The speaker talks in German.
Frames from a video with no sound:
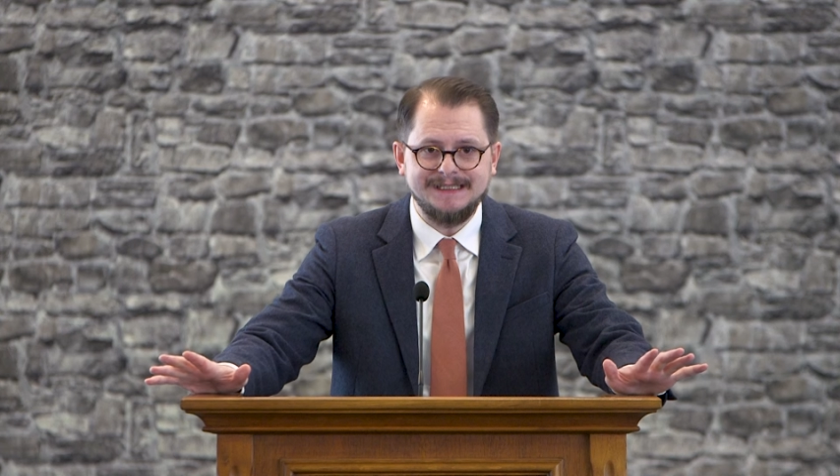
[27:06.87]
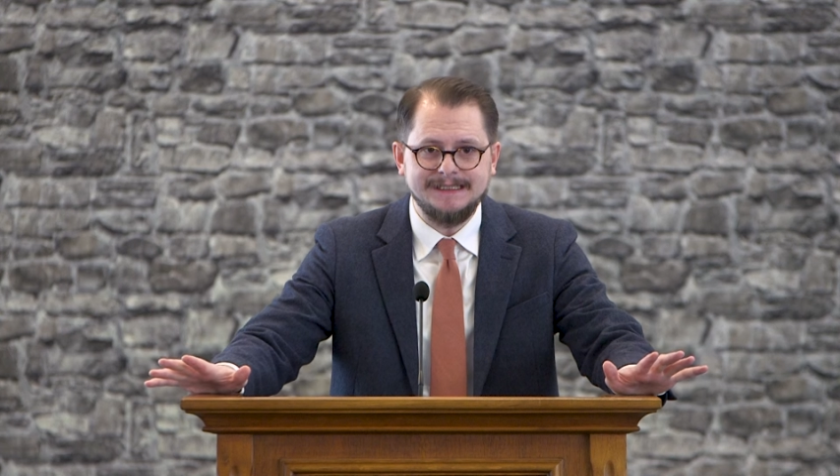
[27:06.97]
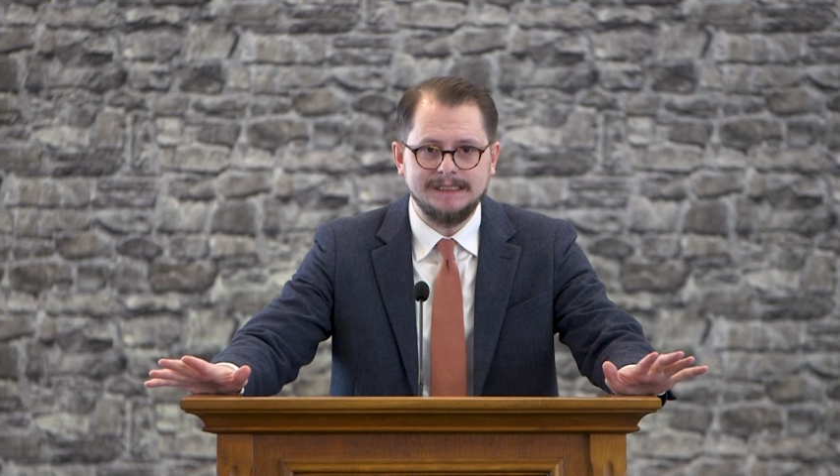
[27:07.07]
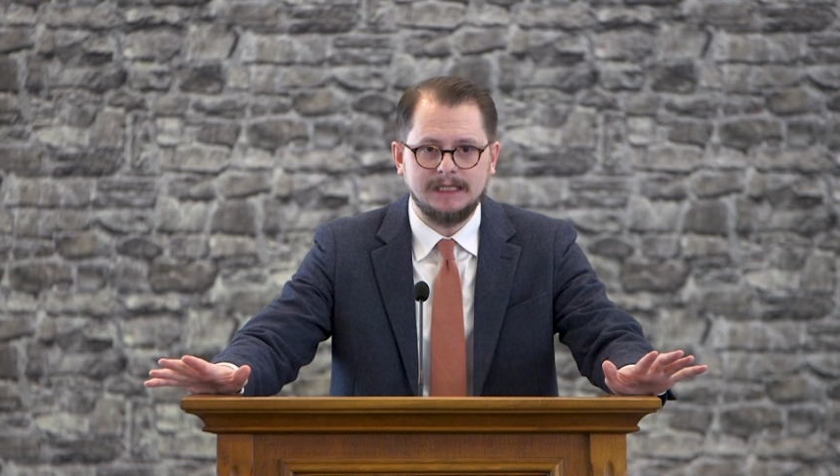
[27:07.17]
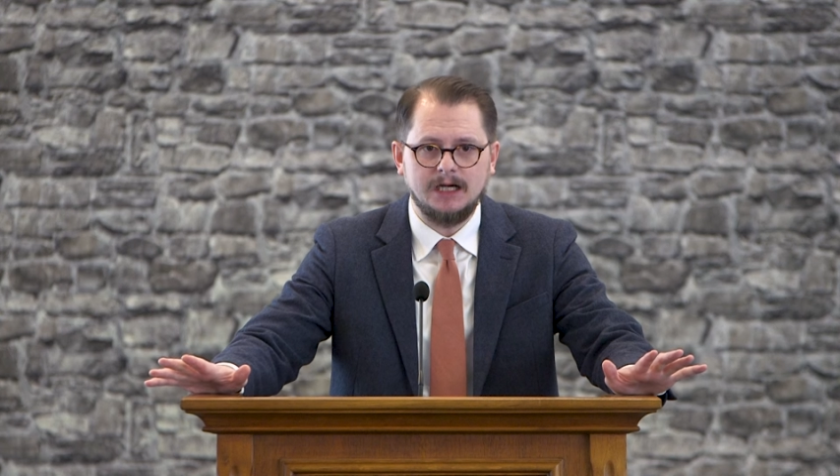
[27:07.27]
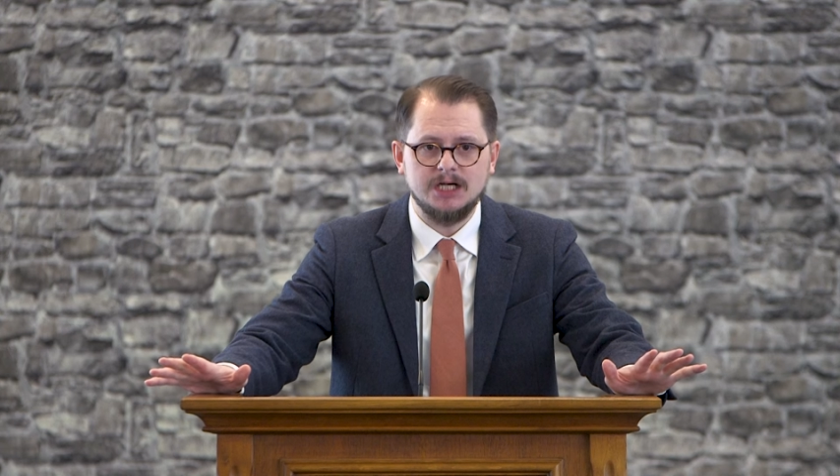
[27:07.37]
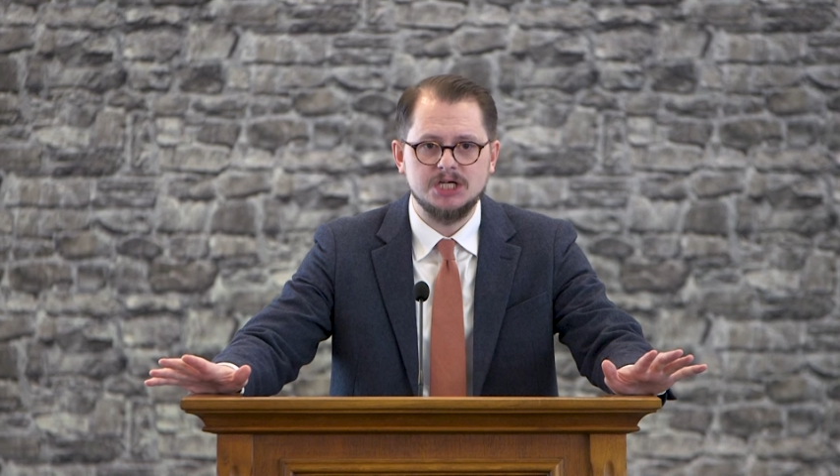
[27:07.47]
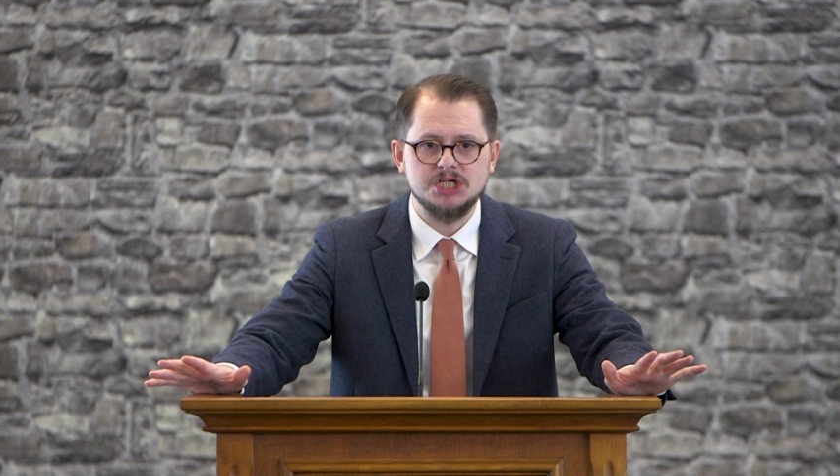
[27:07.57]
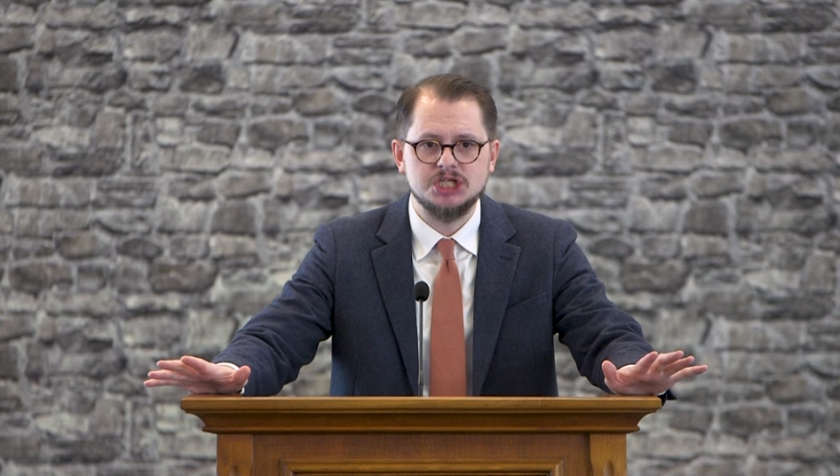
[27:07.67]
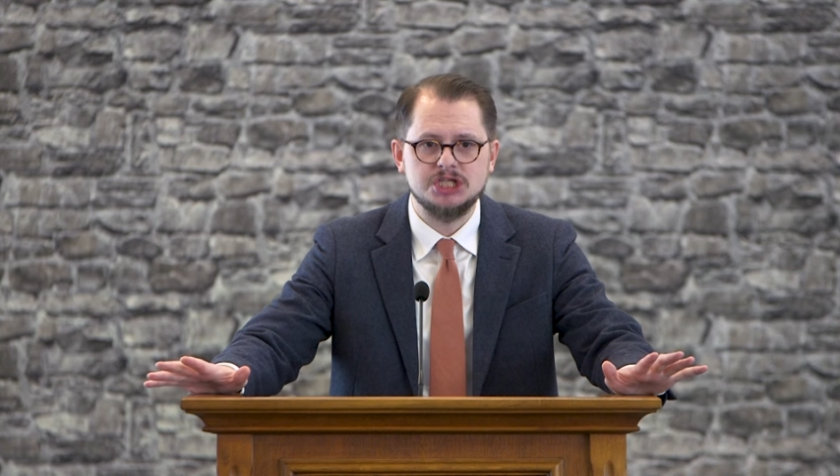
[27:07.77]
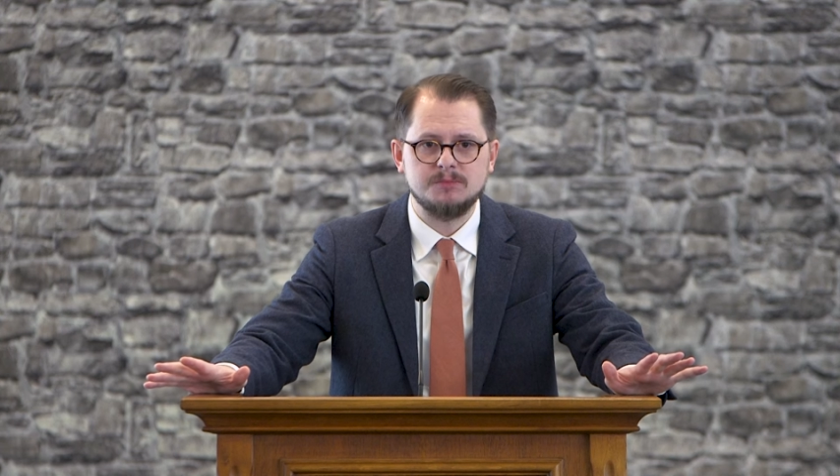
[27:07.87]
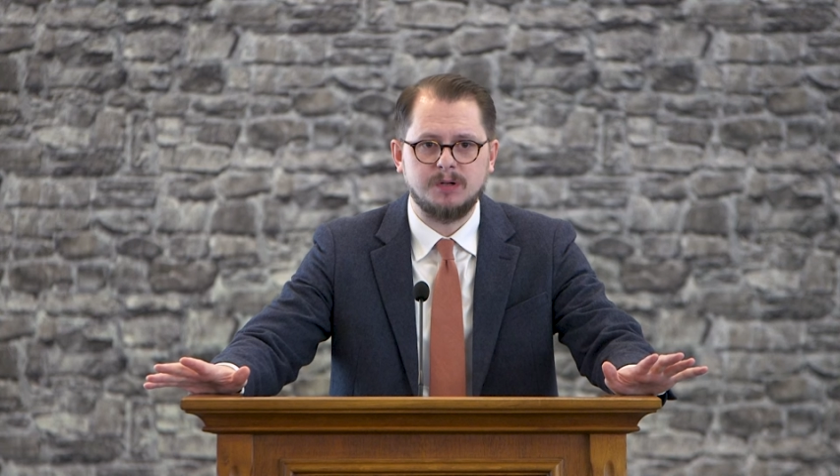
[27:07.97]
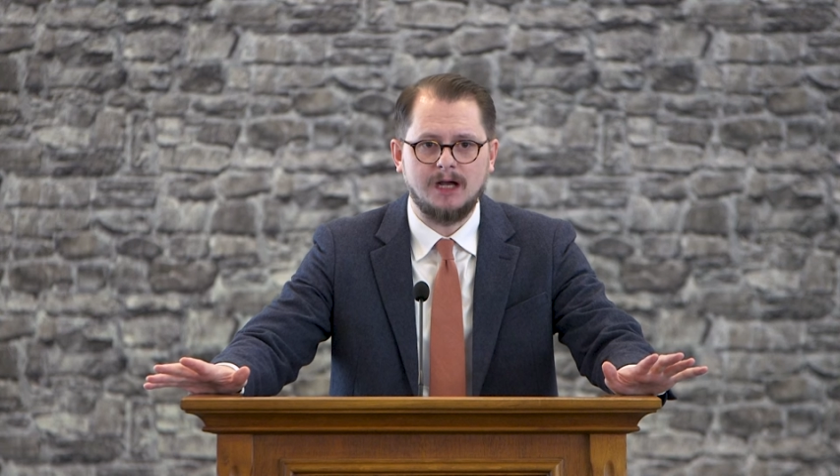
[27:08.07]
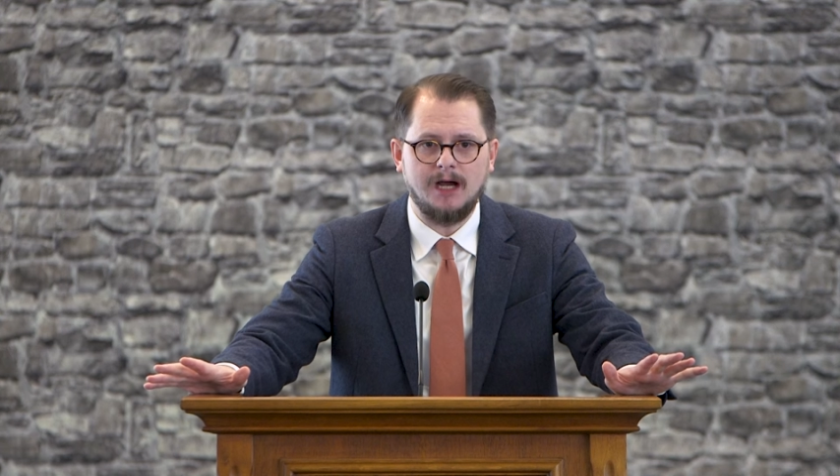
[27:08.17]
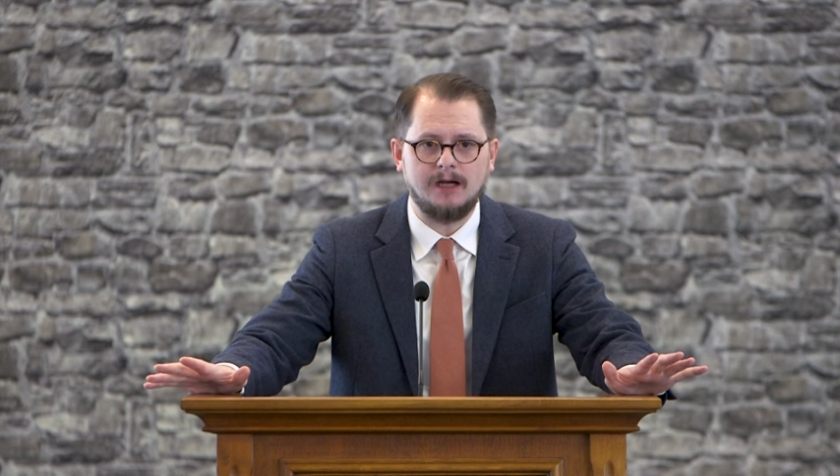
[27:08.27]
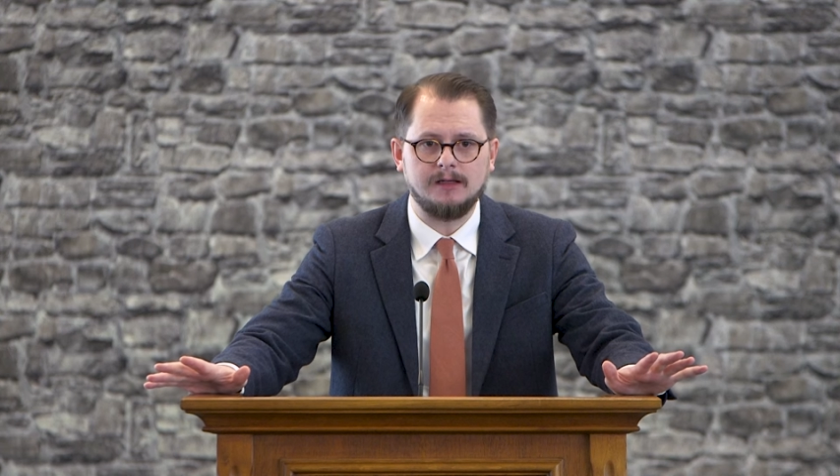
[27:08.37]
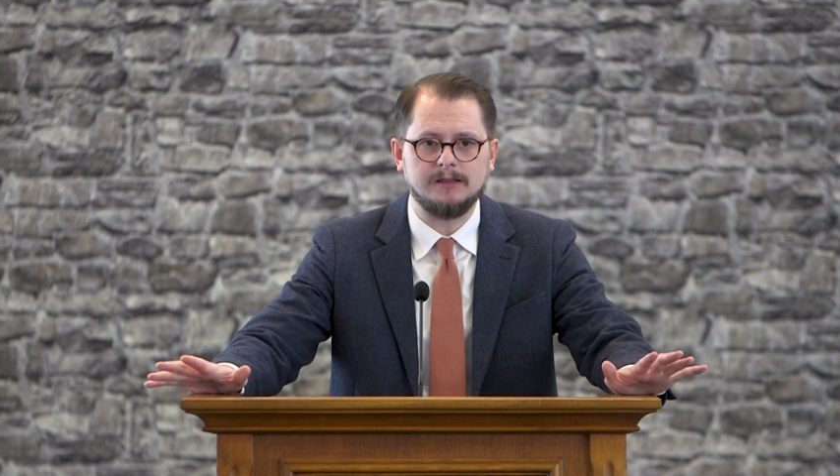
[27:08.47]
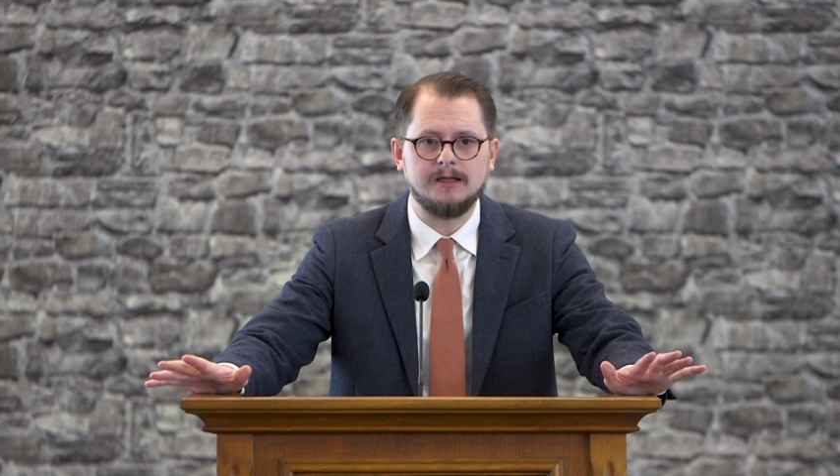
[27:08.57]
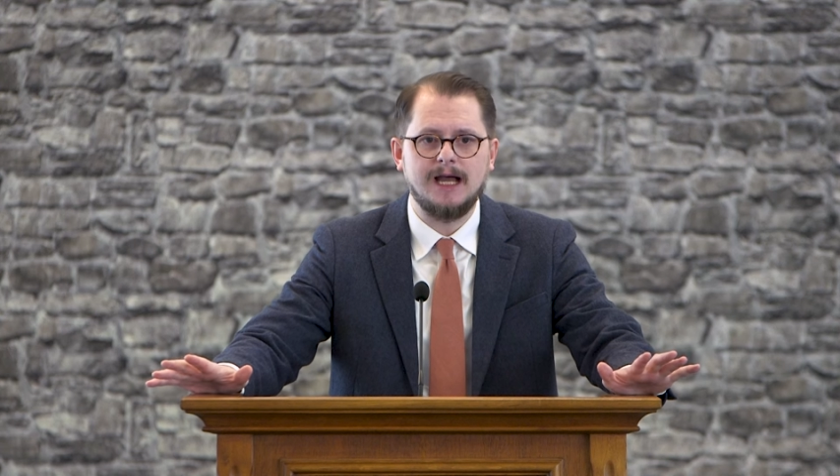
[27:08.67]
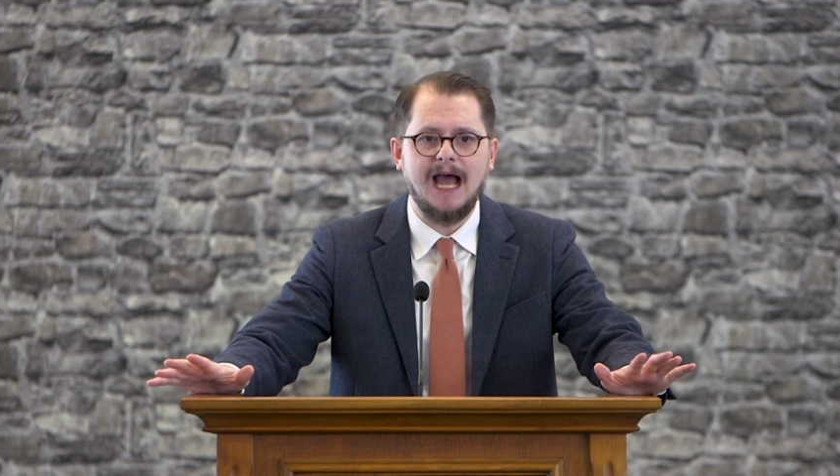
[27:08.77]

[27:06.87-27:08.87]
ihrer Sprache.